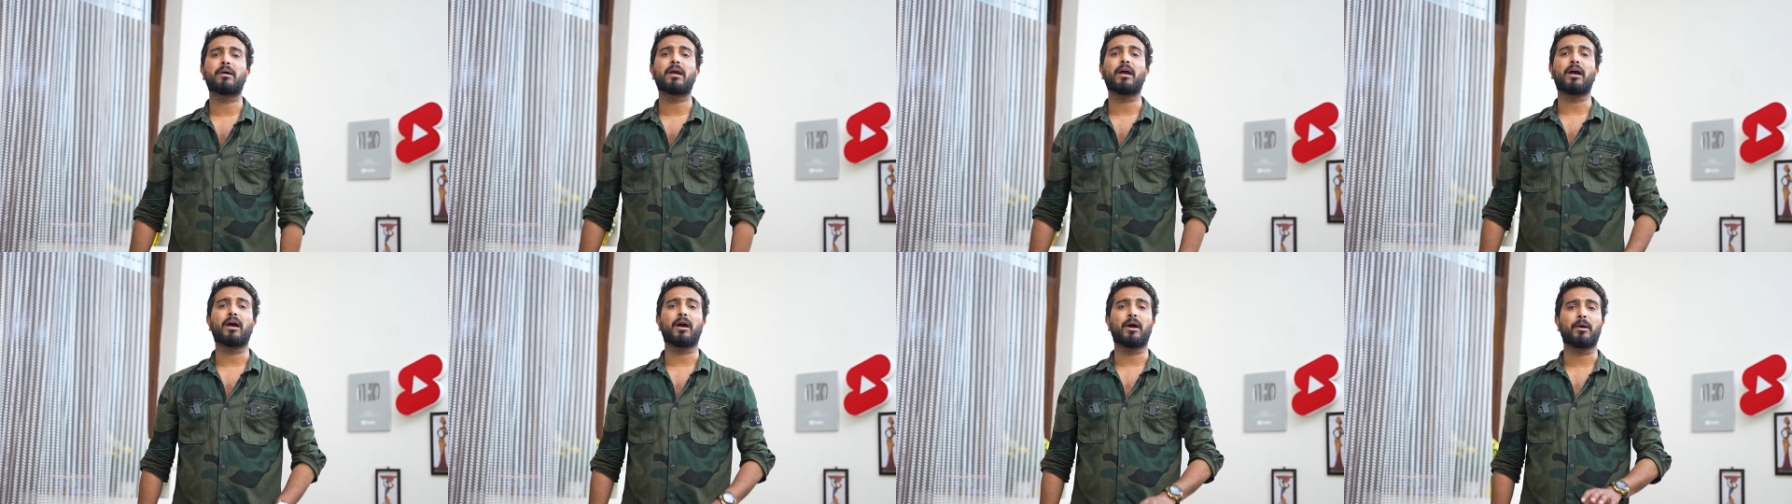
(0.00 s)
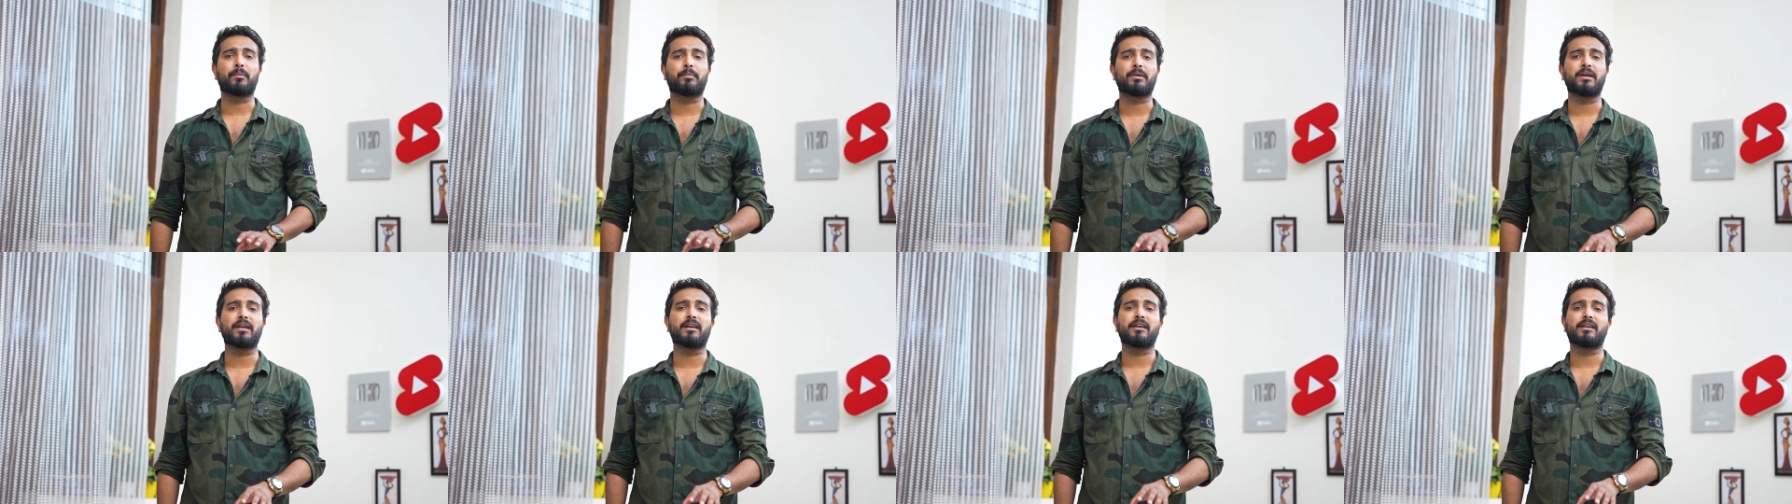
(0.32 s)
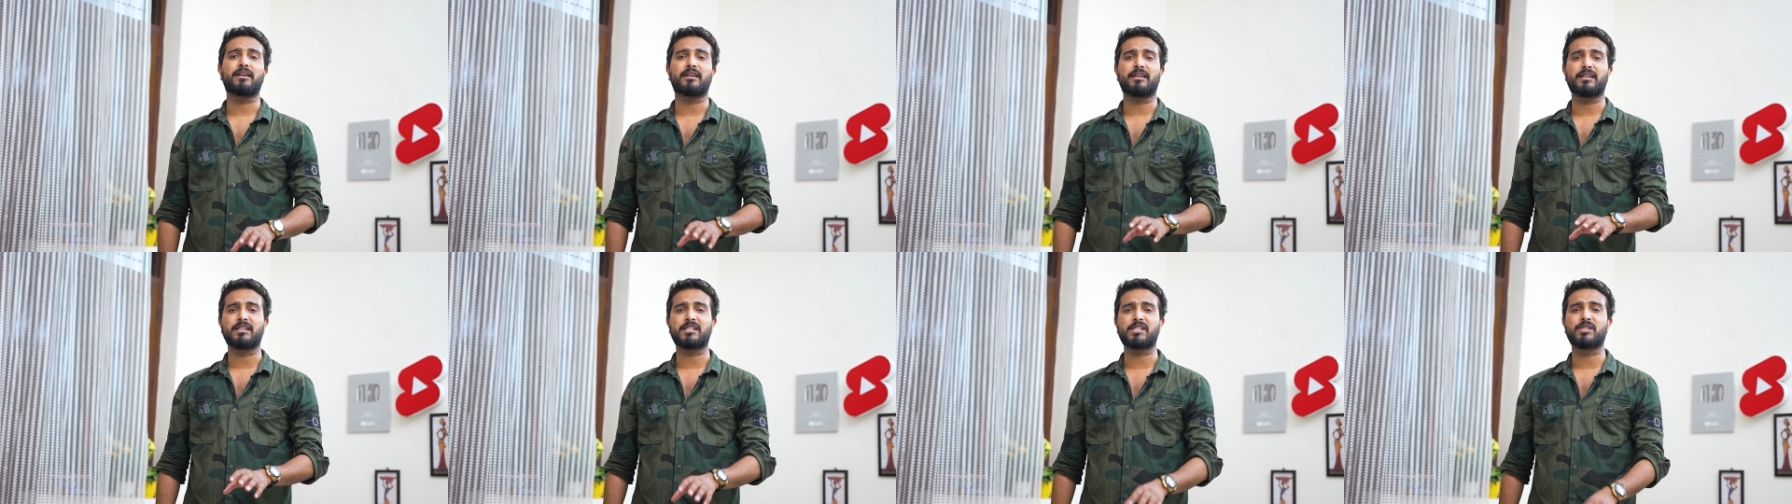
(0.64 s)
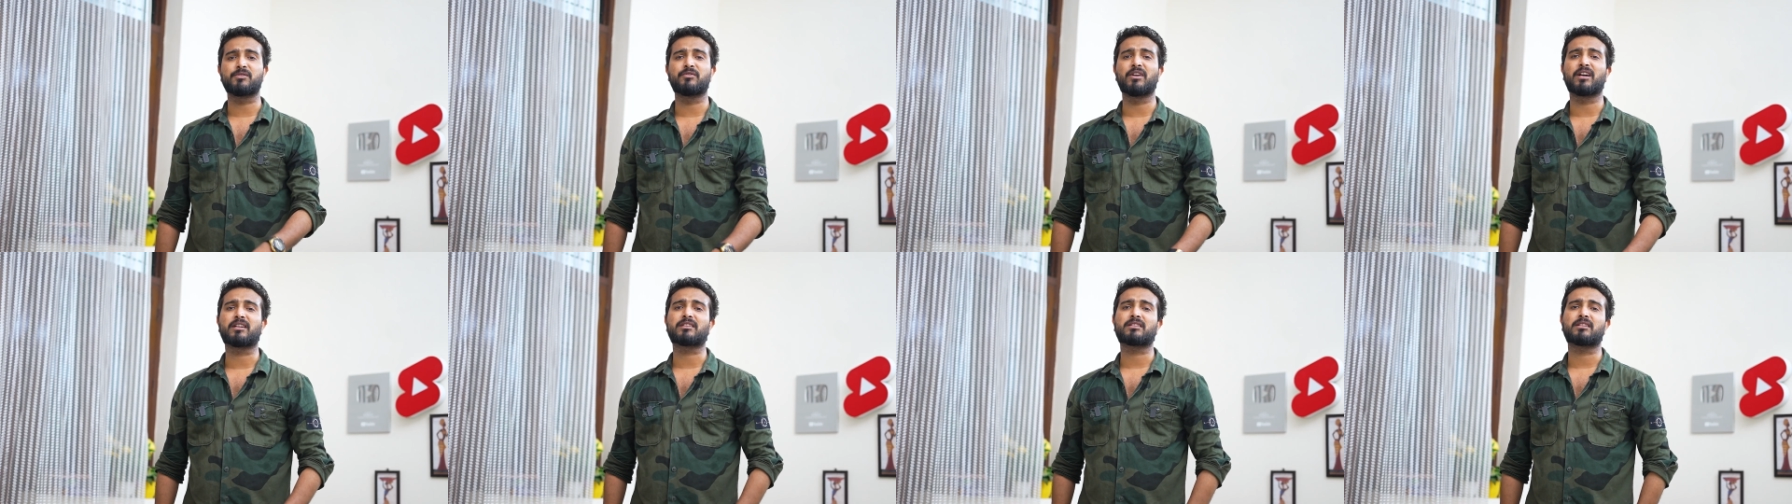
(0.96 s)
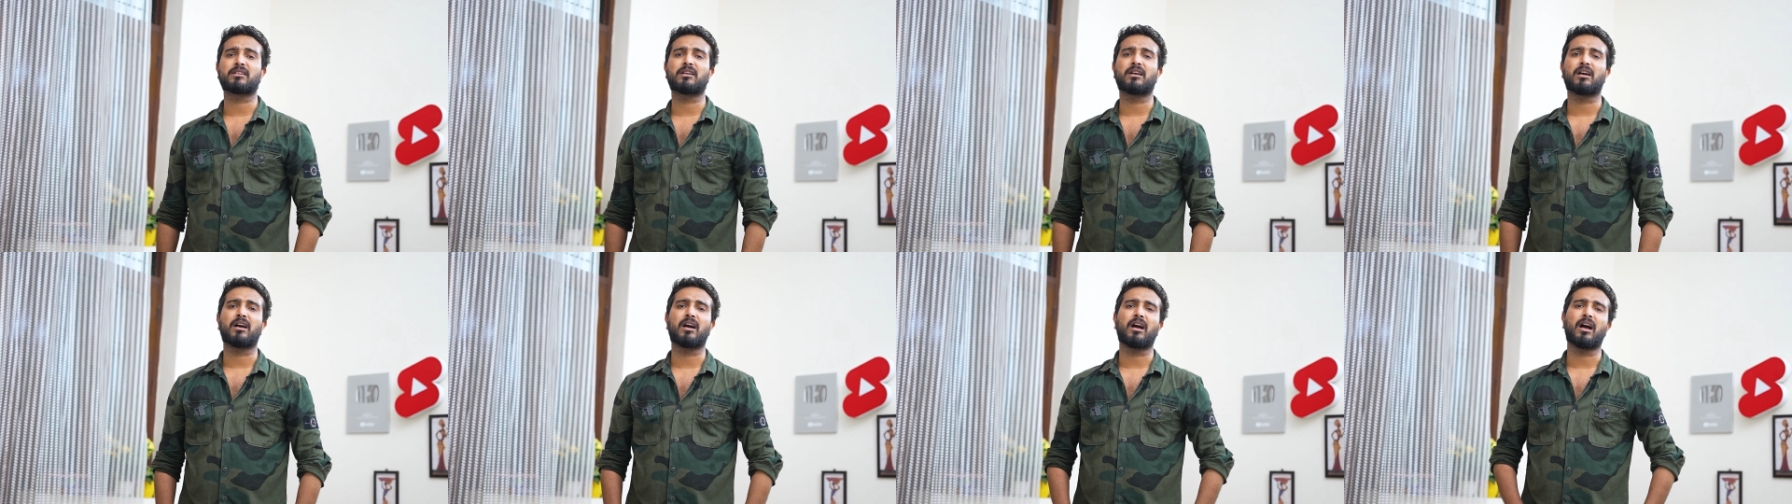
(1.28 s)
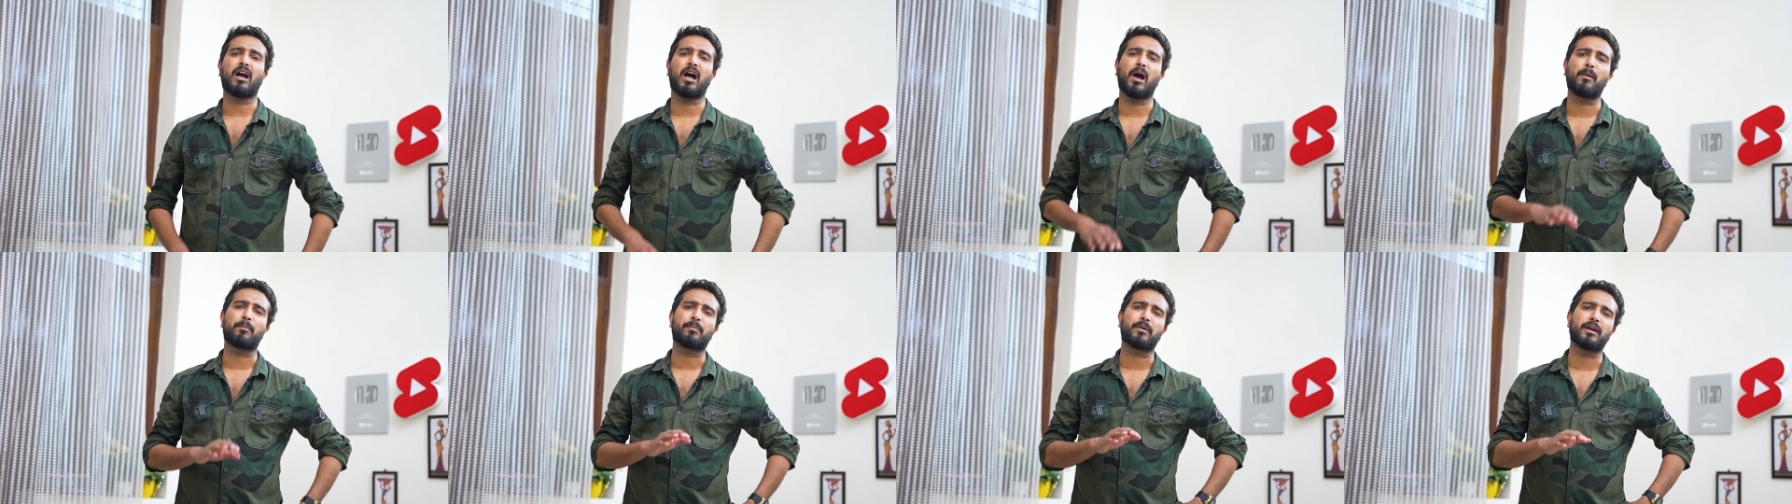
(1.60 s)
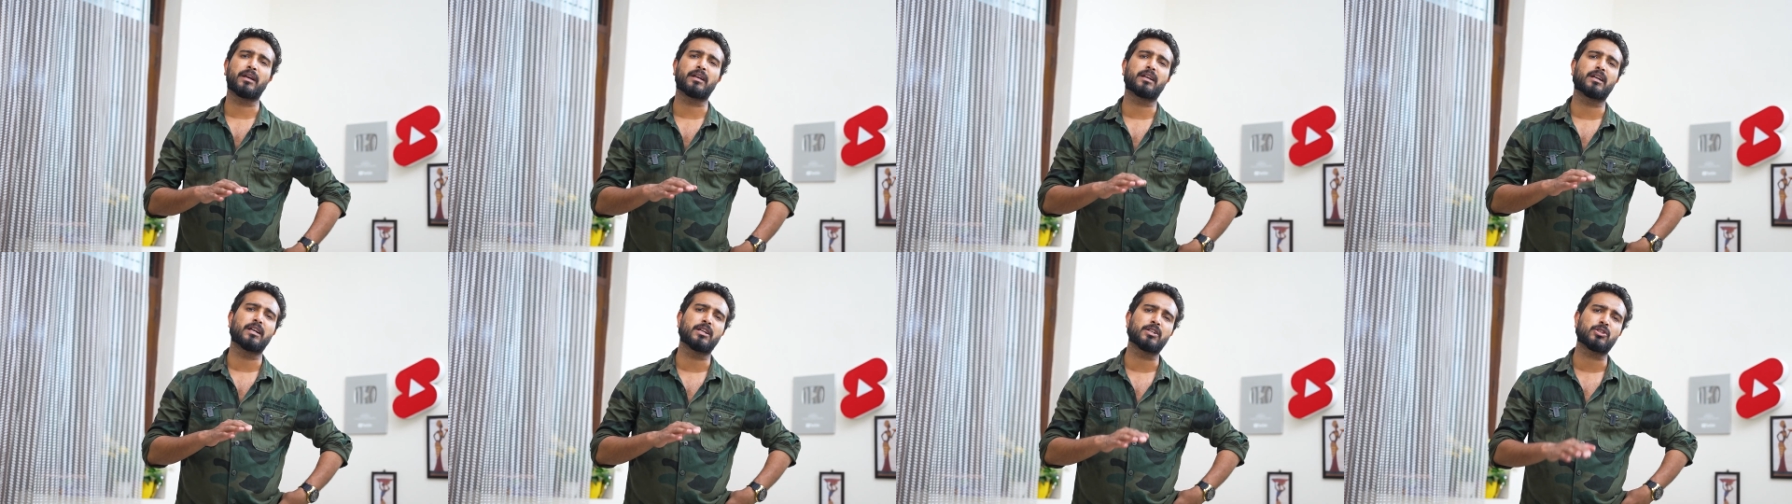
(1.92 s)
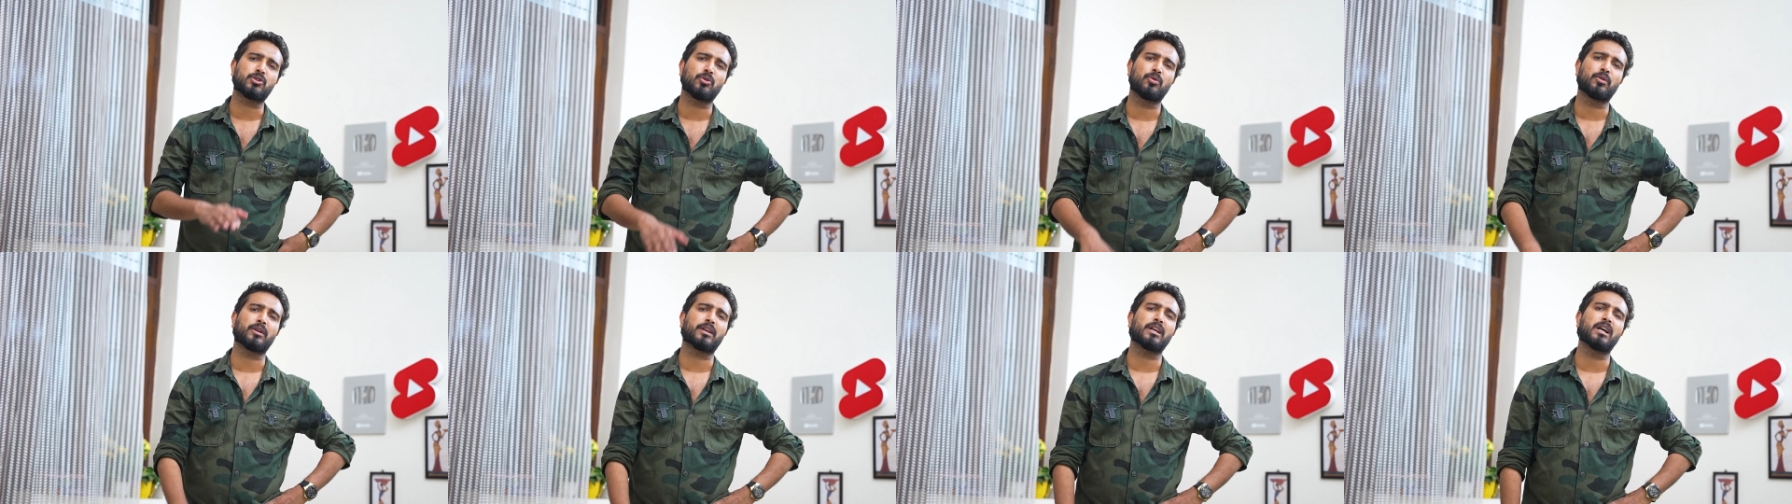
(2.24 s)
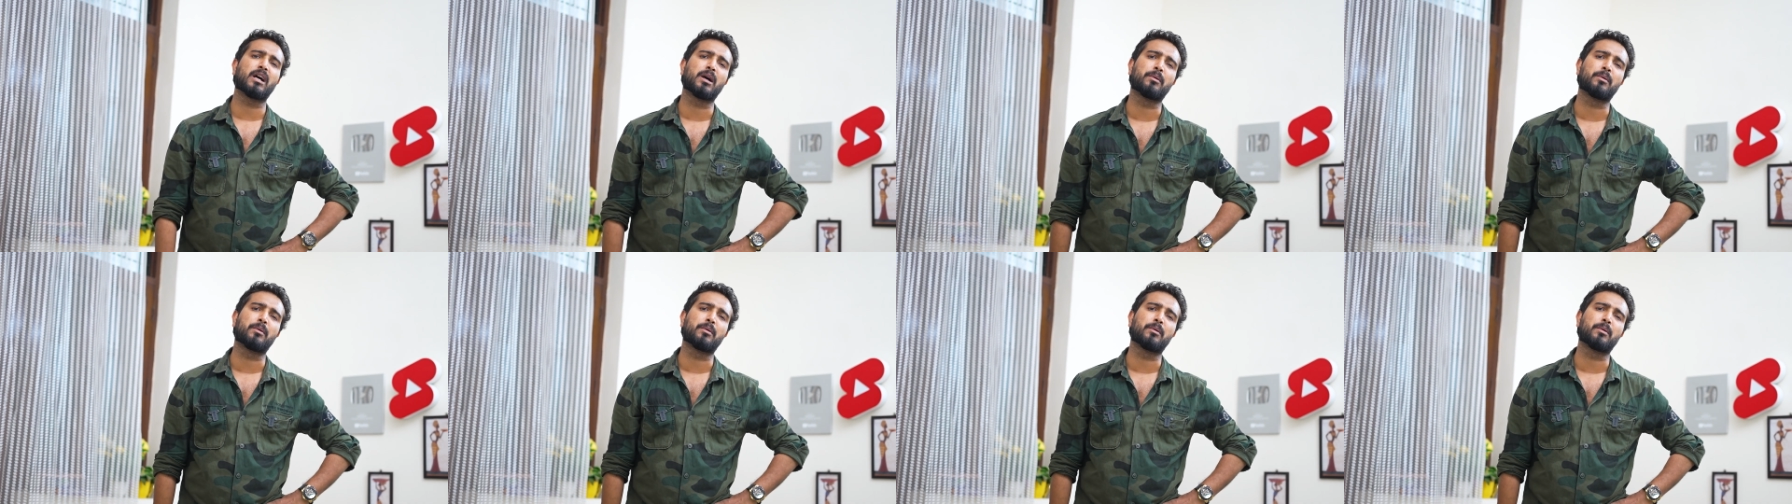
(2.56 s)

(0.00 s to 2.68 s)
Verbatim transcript: मैं अभी इसी वक्त आपका ये घर छोड़ के